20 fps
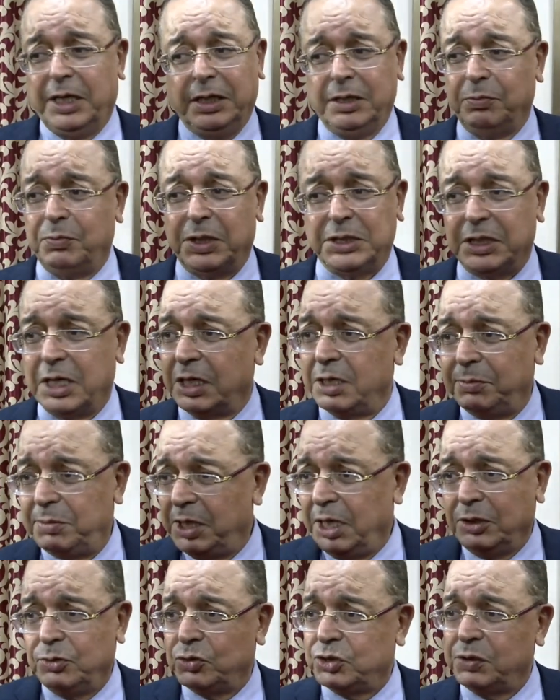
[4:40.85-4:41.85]
عن المطالب
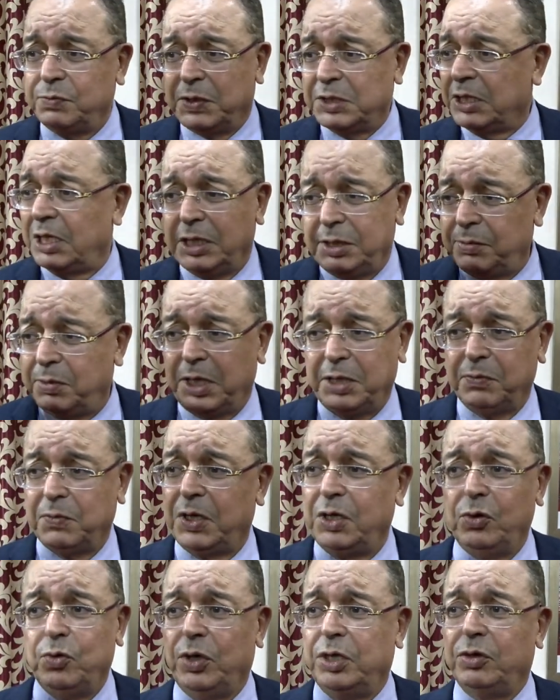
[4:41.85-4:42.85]
لان ماشي مطالب راه
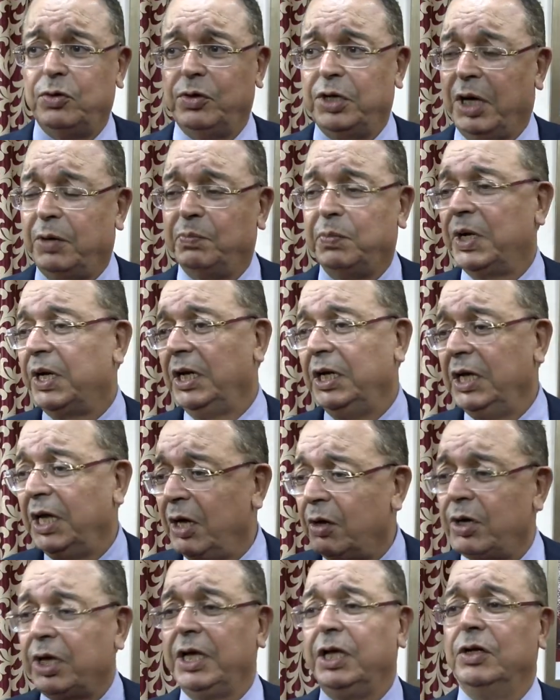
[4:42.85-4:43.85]
يمكن له انه يعبر
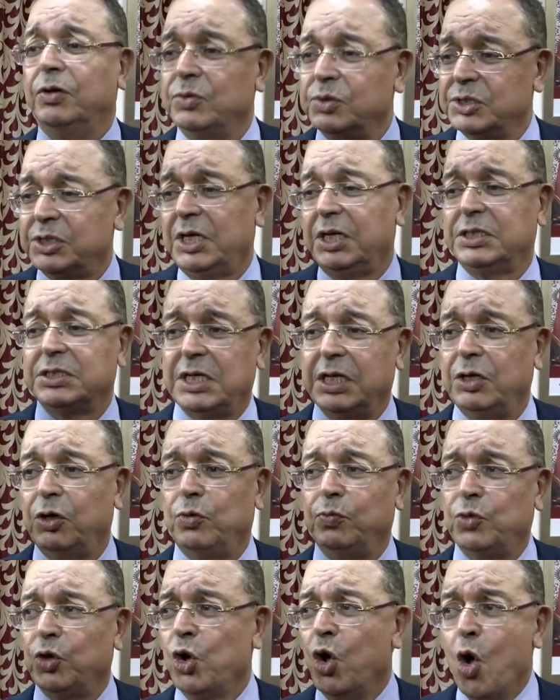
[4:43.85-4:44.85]
عليها راه كاينه وزارات كاينه
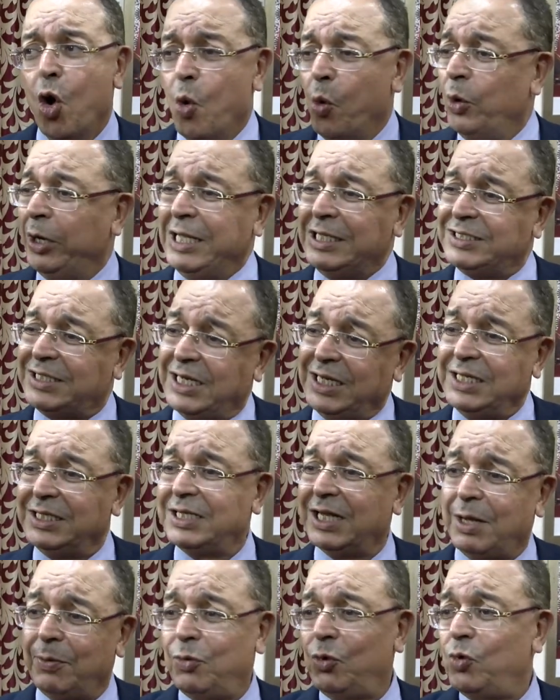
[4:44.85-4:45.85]
امور وليس
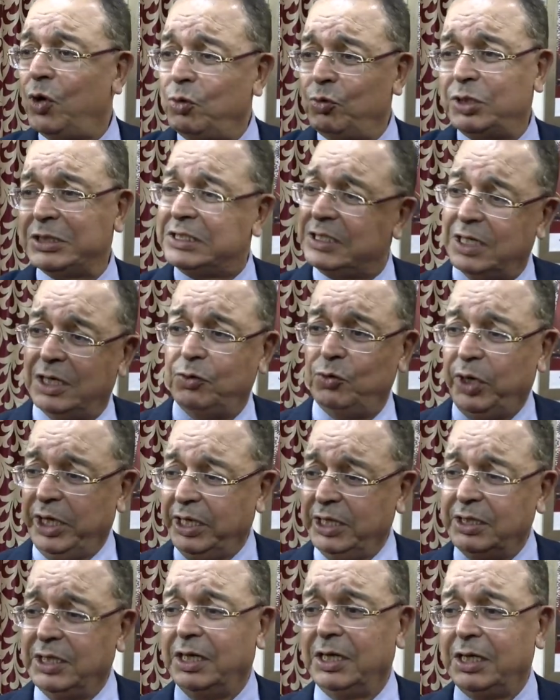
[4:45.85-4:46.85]
الاضراب هو الوسيله
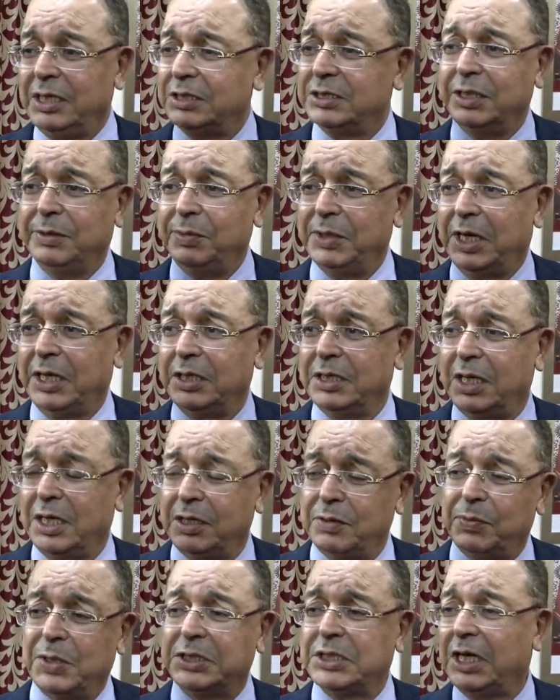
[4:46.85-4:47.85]
الوحيده للتعبير عن
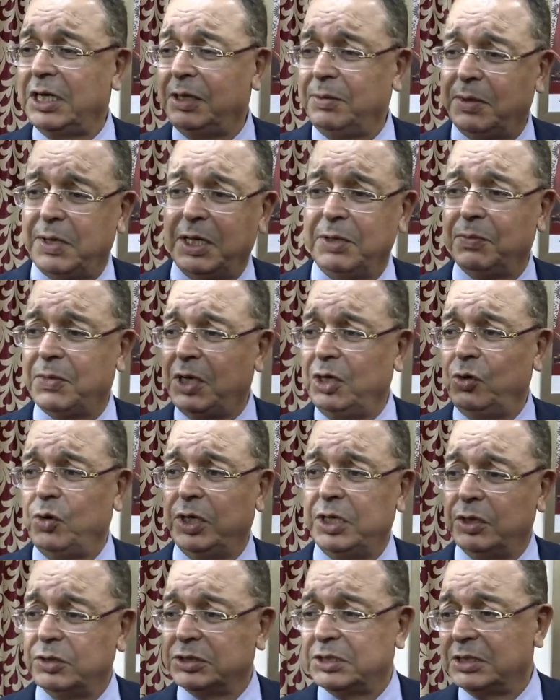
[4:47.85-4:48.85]
المطالب راه يمكن له
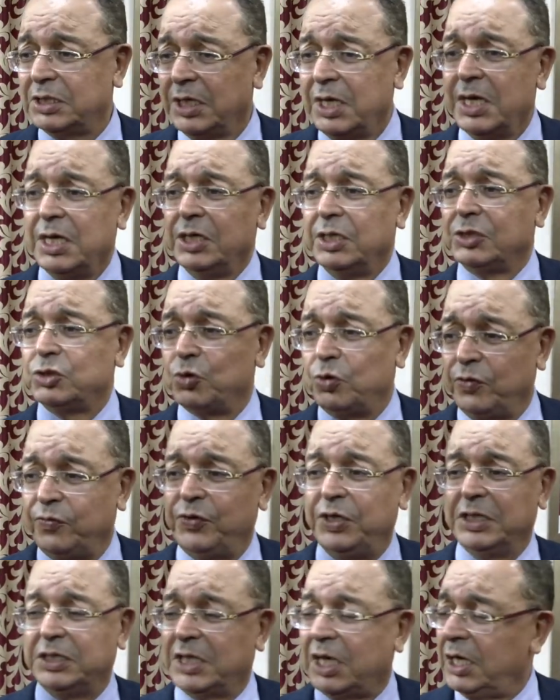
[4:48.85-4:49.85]
ان تكون
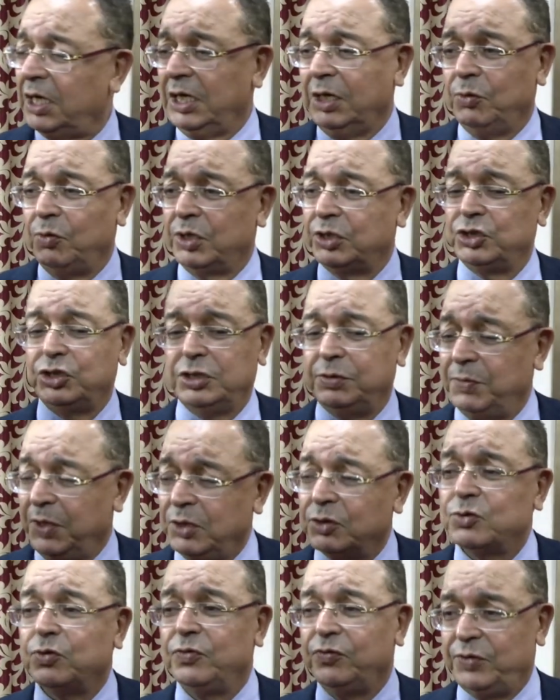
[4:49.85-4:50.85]
في اطار الحوار
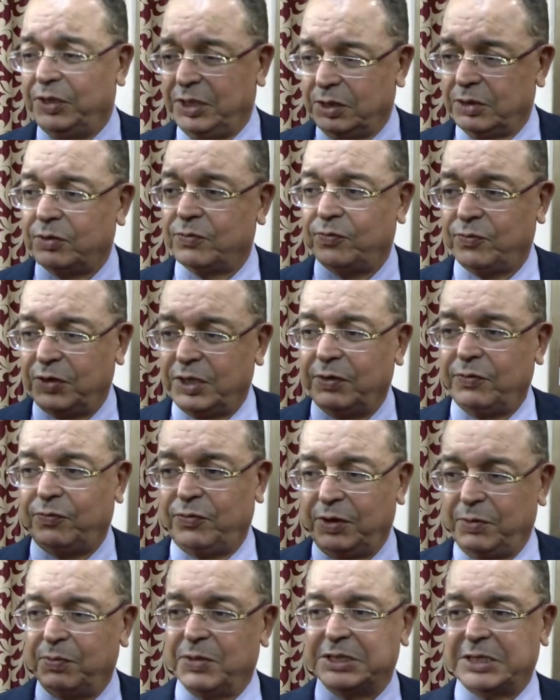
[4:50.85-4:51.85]
الاجتماعي تكون في في
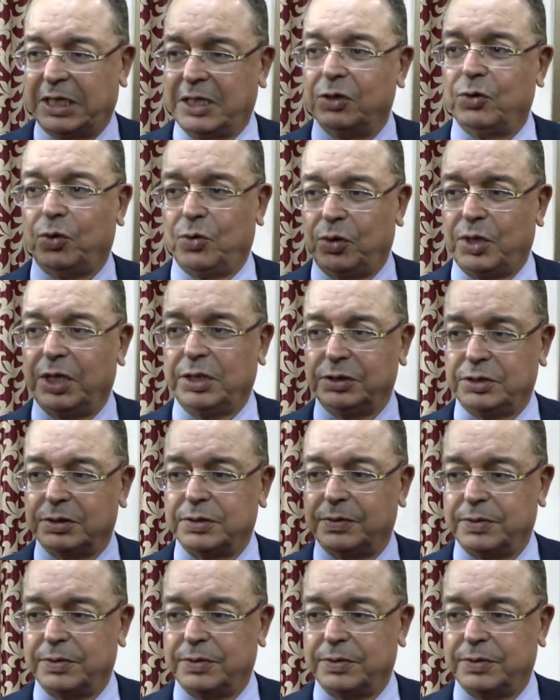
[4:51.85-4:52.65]
في مسائل اخرى